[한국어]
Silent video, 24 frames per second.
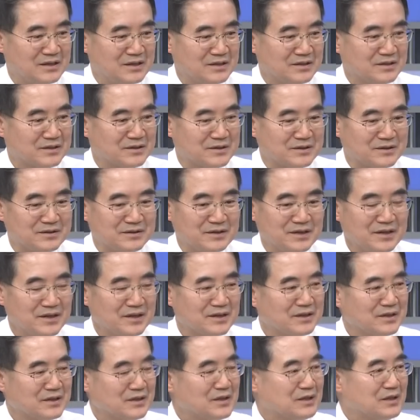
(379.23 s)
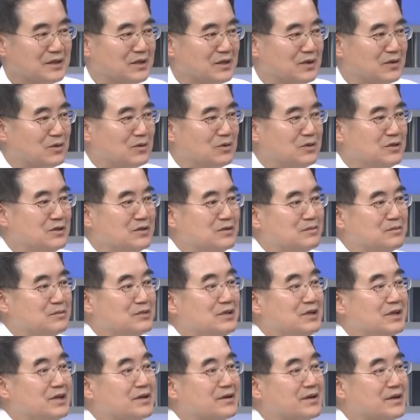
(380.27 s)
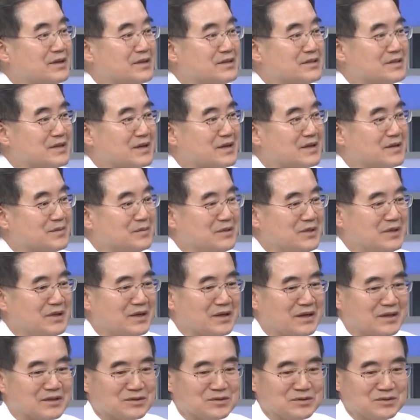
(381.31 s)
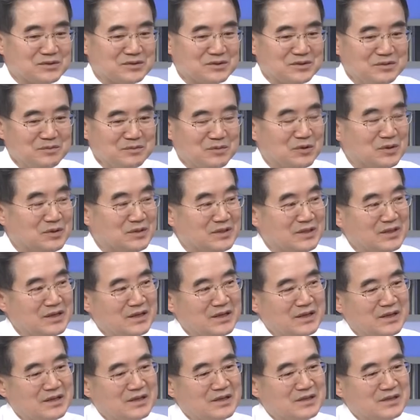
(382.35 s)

이렇게 하는데 오늘 물레어라는 사람이 아주 본인의